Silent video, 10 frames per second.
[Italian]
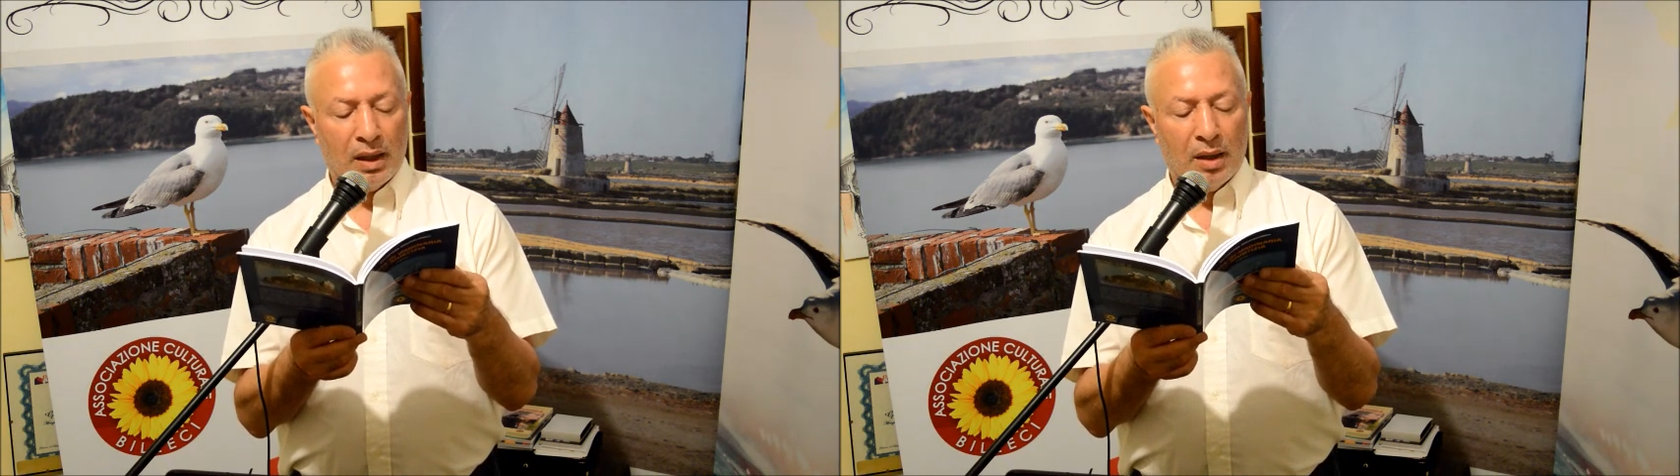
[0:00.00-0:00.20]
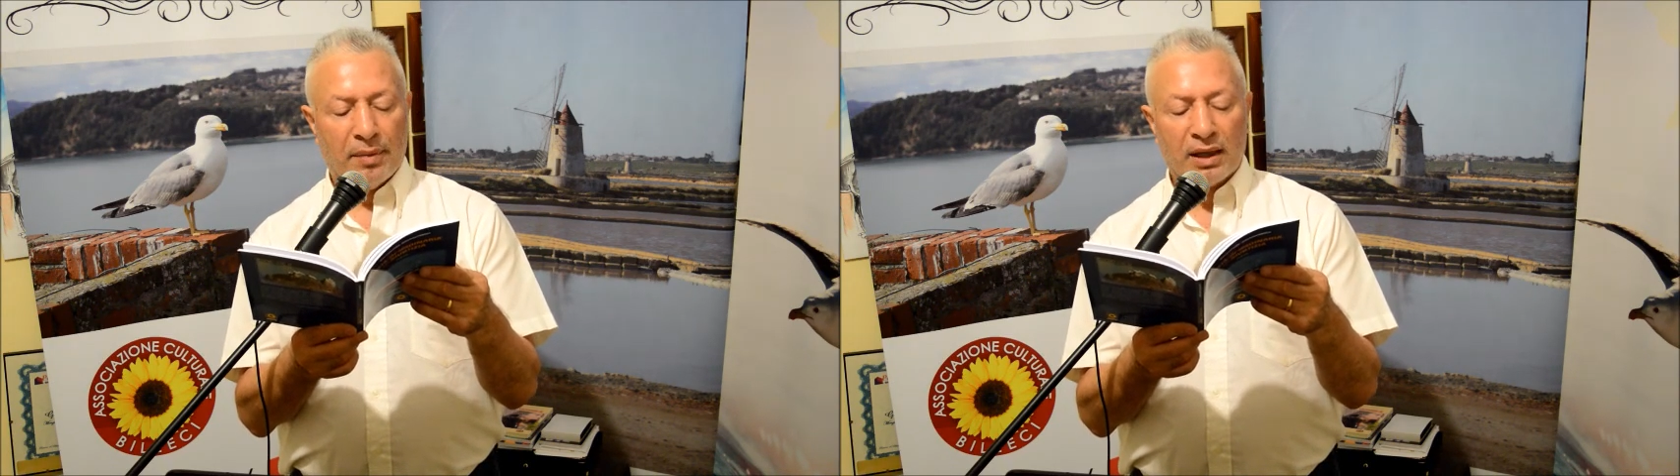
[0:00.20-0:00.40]

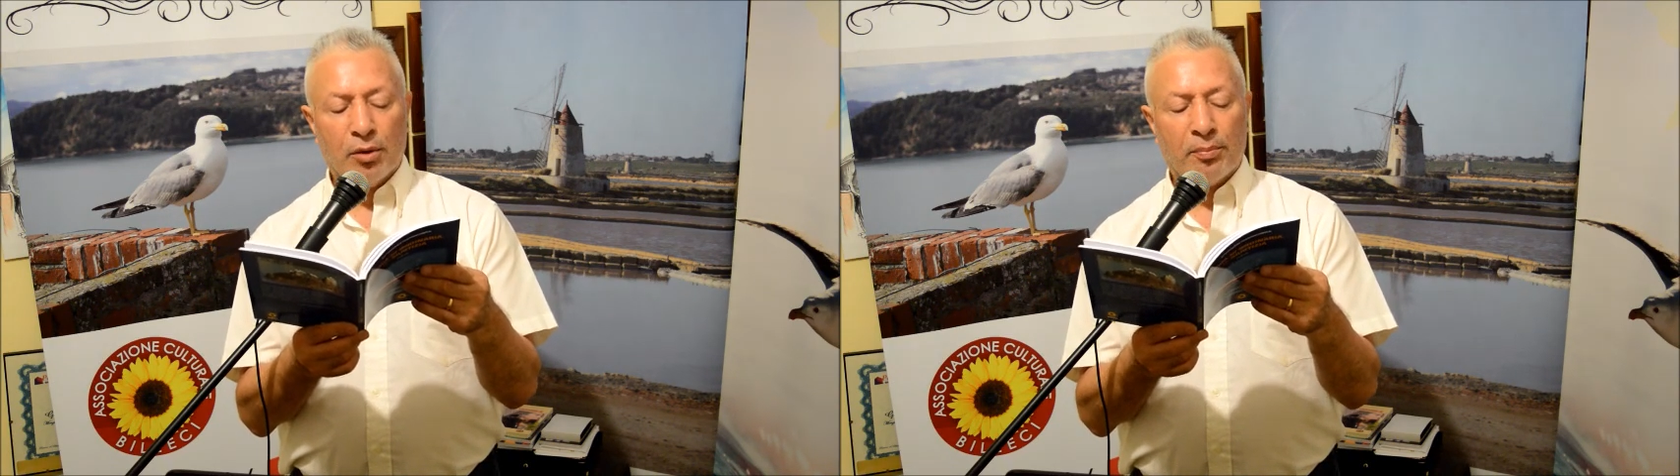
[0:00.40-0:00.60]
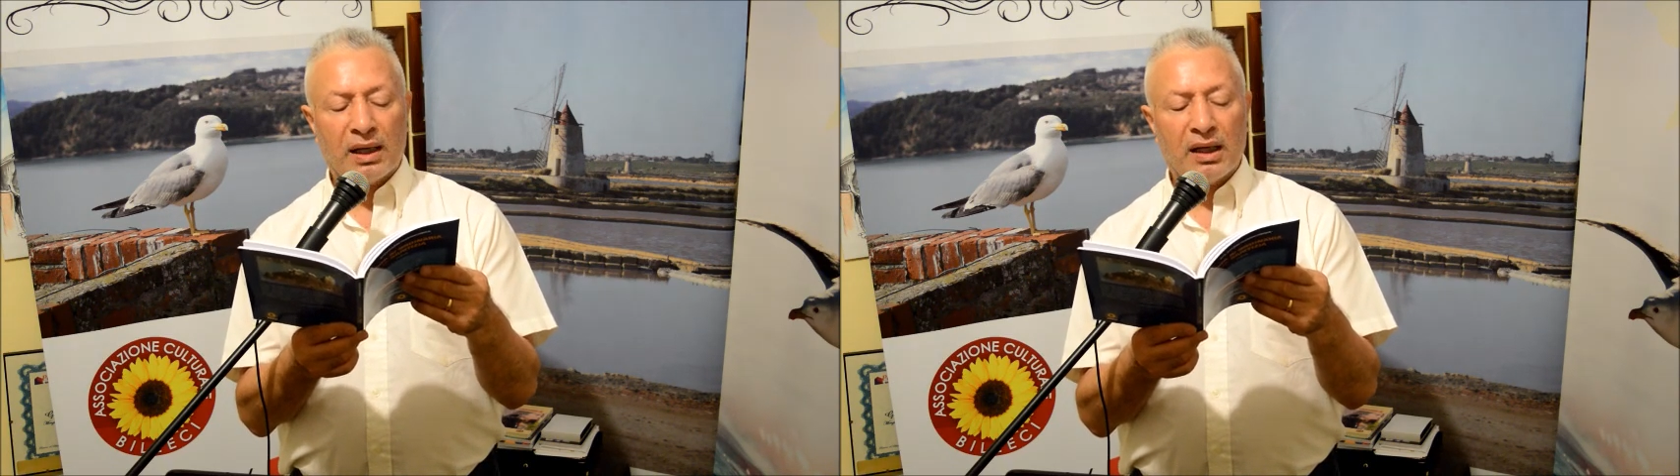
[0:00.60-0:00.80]
Per non
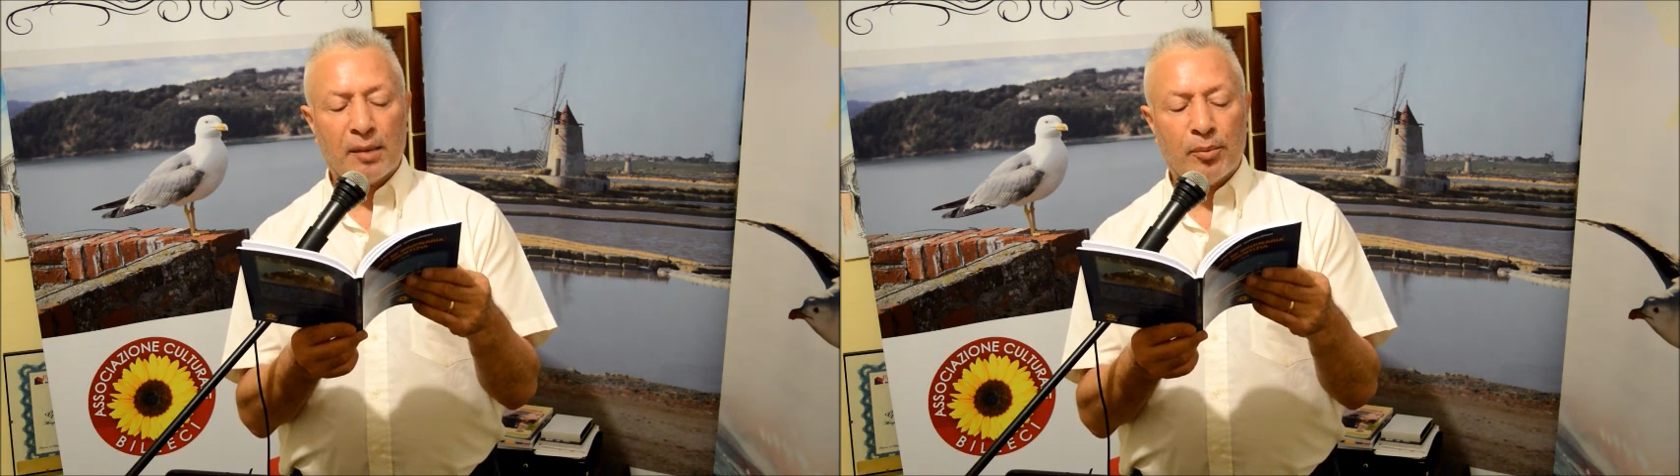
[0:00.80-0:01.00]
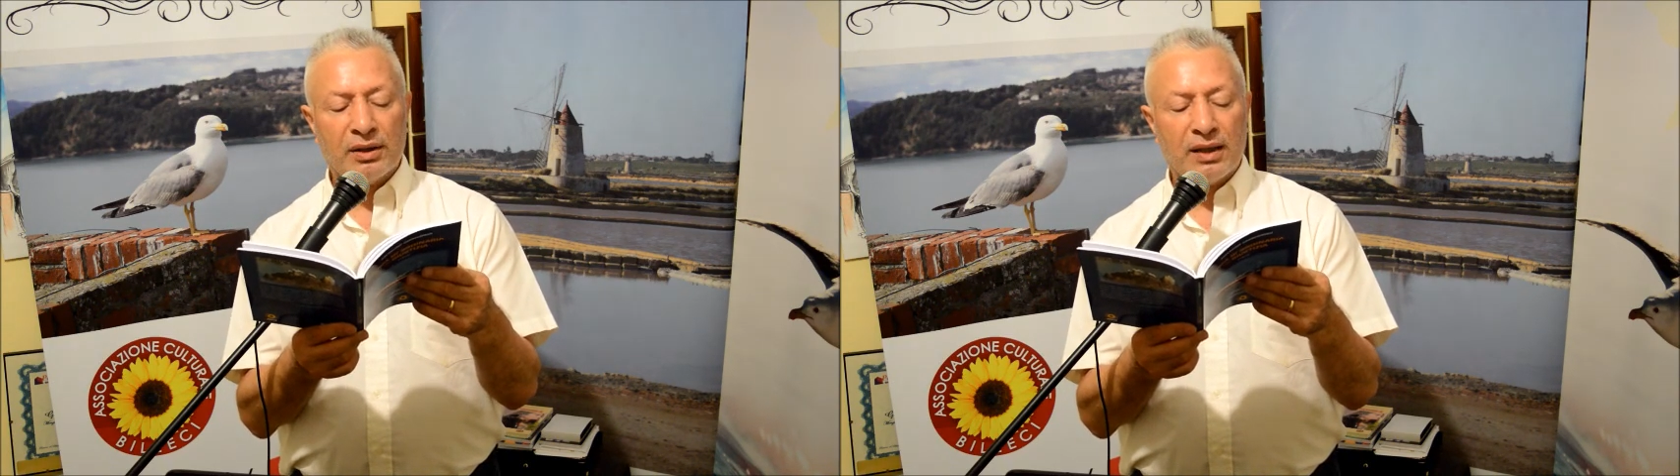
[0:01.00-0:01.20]
parlare
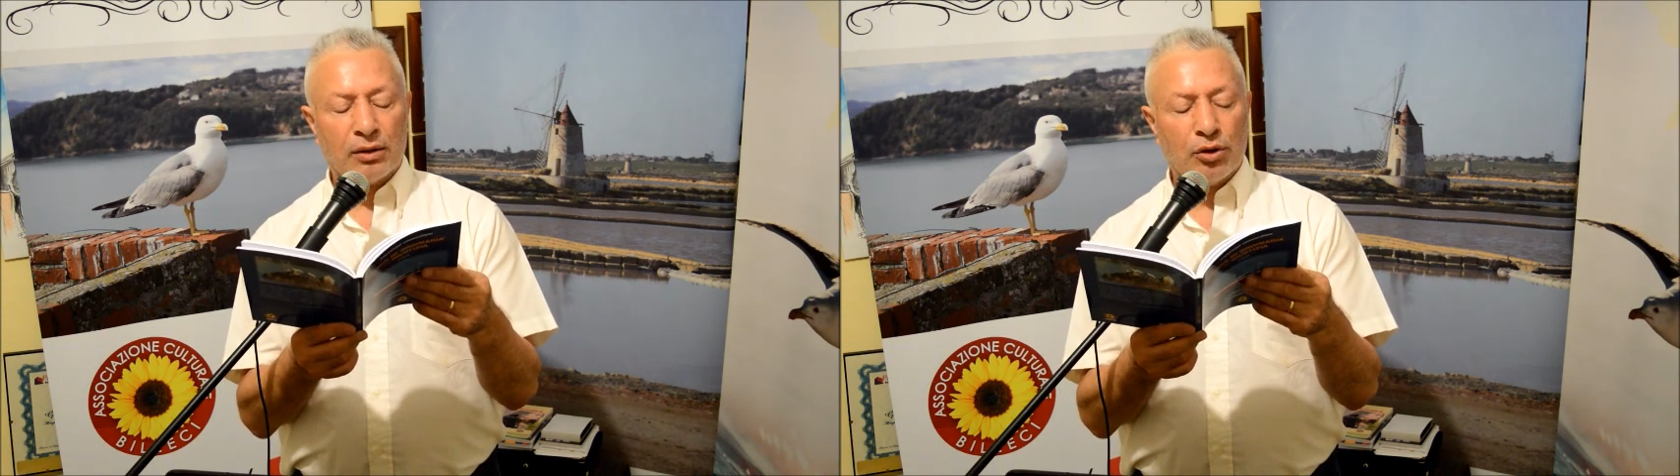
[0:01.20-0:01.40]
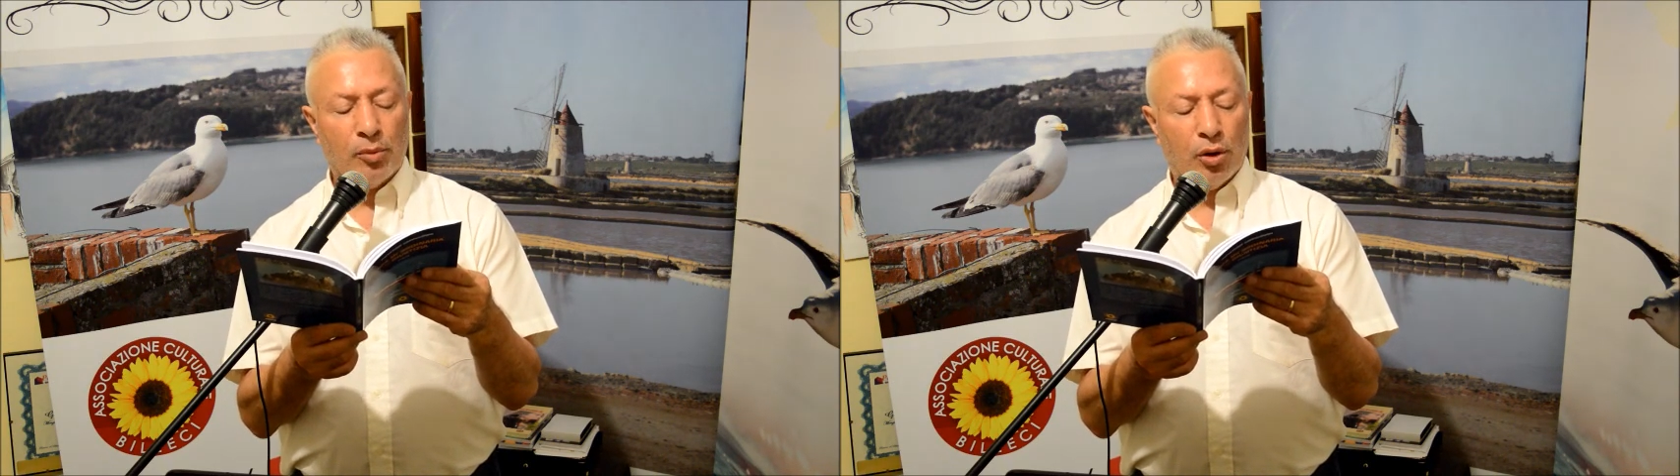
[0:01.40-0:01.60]
poi di
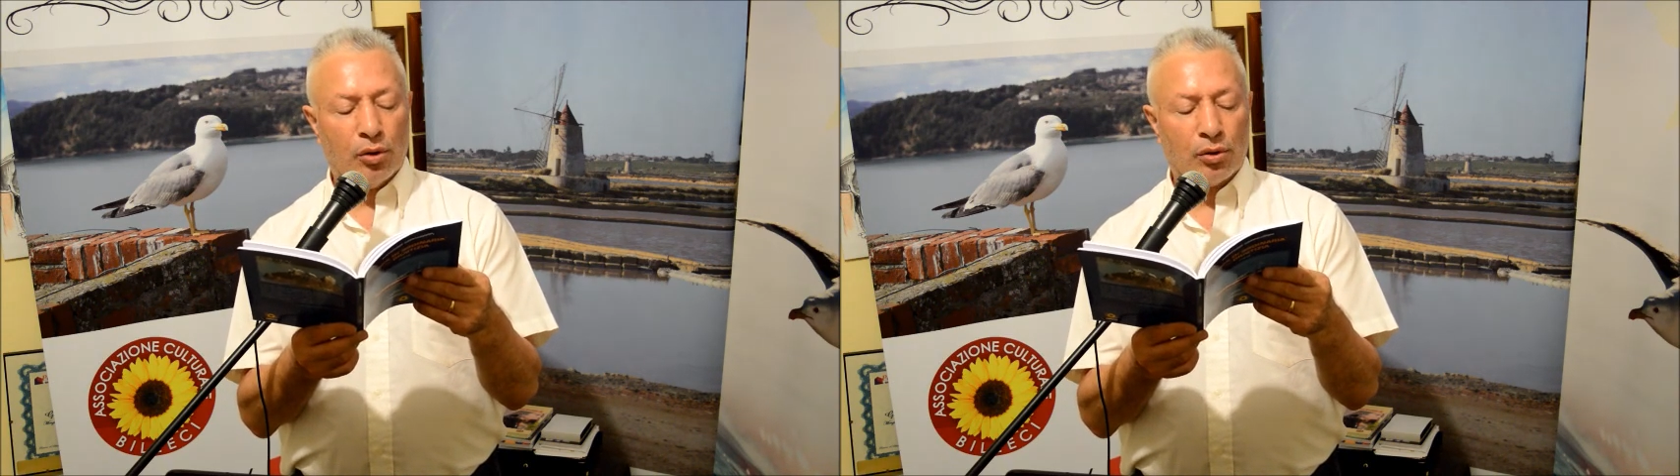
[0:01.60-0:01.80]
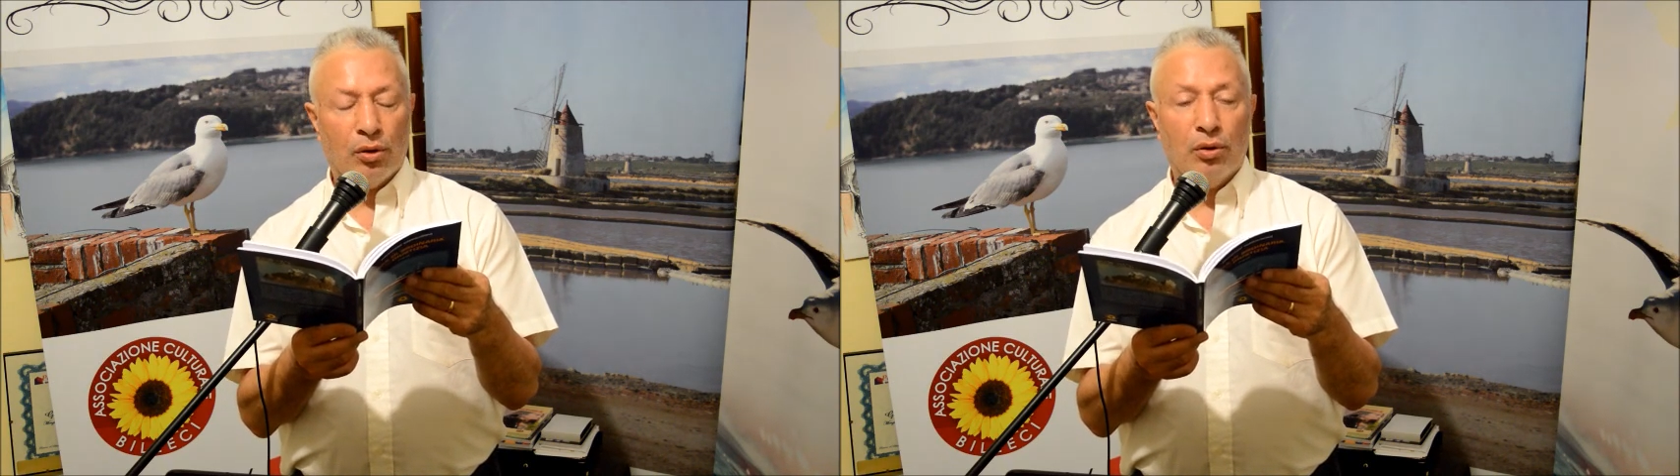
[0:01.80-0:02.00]
Aldo
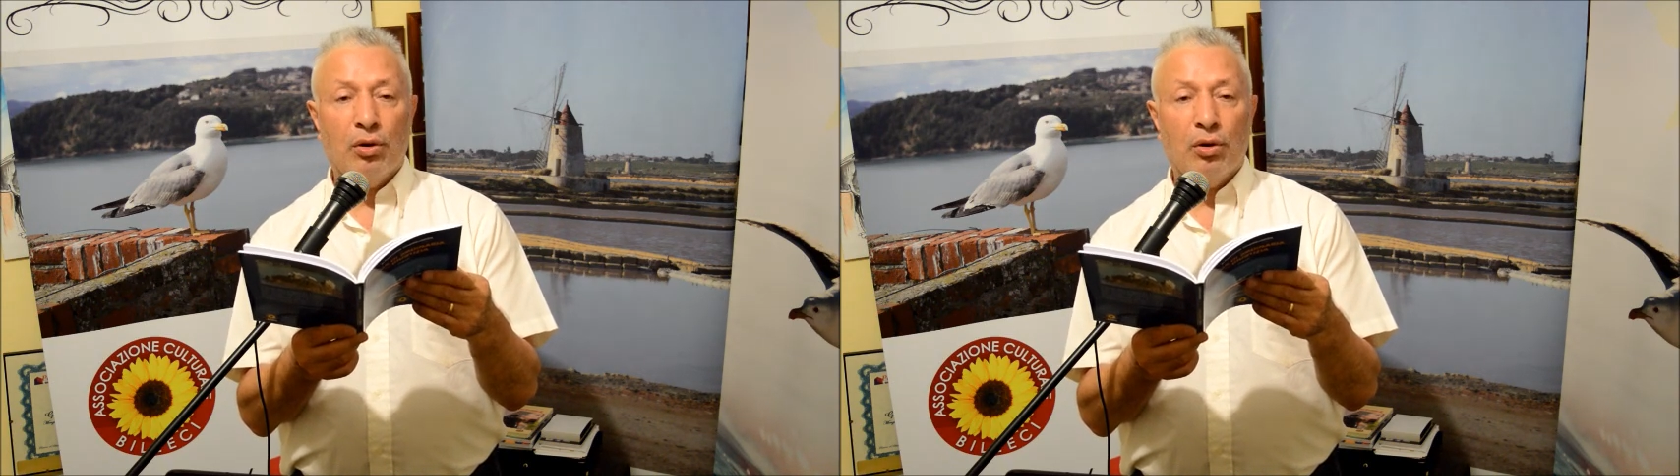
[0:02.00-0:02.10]
Moro